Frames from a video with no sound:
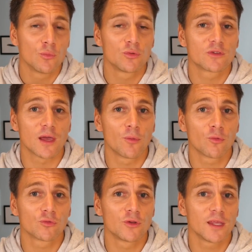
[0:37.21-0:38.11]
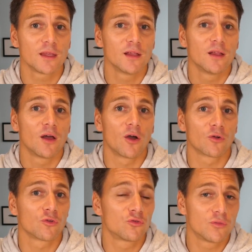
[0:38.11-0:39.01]
puisqu'à un moment donné,
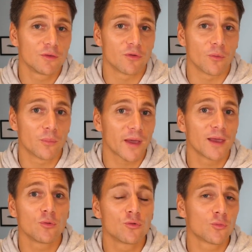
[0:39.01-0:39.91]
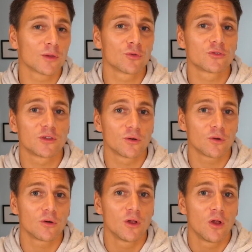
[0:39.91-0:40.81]
que tu vives près ou loin de
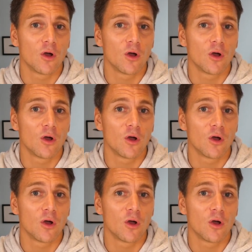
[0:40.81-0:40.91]
l'océan,